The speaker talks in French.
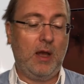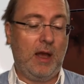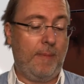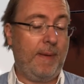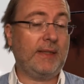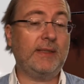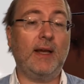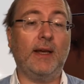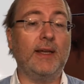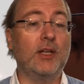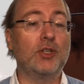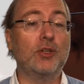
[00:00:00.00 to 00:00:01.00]
à part ça
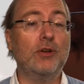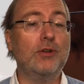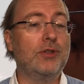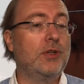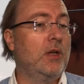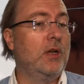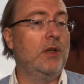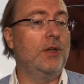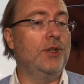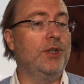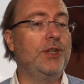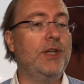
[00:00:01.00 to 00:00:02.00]
rien ne change
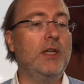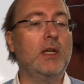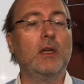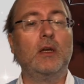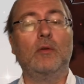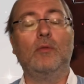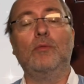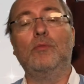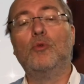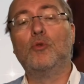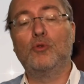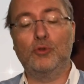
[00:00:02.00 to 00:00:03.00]
j'ai
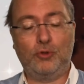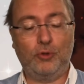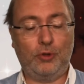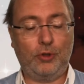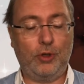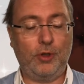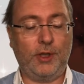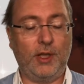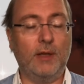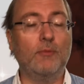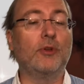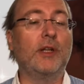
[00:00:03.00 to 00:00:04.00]
mon constructeur
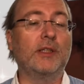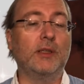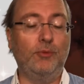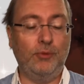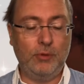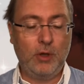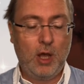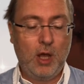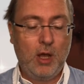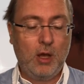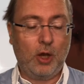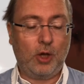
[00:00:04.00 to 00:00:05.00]
et mon attribut.
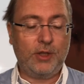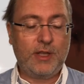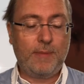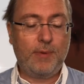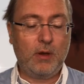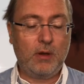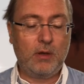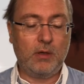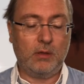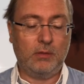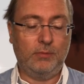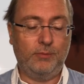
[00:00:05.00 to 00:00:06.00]

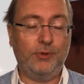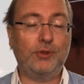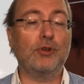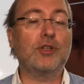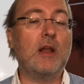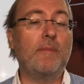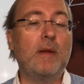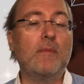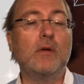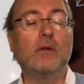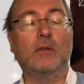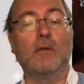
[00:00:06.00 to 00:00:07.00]
Runable, puisque je
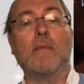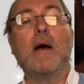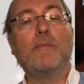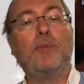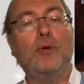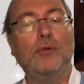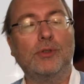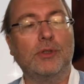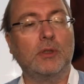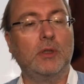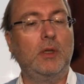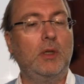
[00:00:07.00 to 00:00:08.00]
l'implémente,
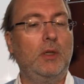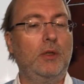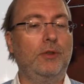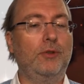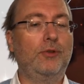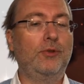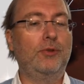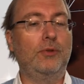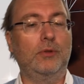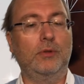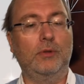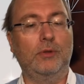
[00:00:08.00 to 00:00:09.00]
m'impose
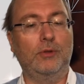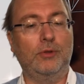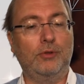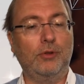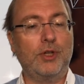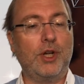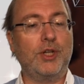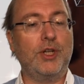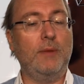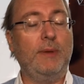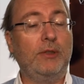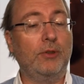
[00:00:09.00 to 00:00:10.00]
de euh, surcharger
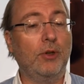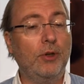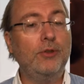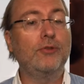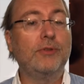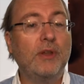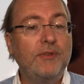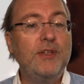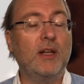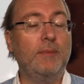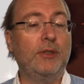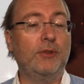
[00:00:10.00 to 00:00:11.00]
la méthode run, de
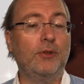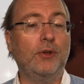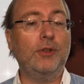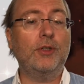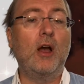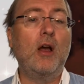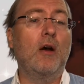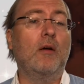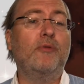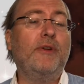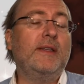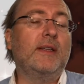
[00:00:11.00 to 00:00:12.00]
définir la méthode run.
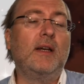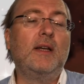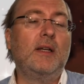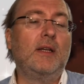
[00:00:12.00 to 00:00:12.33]
En fait,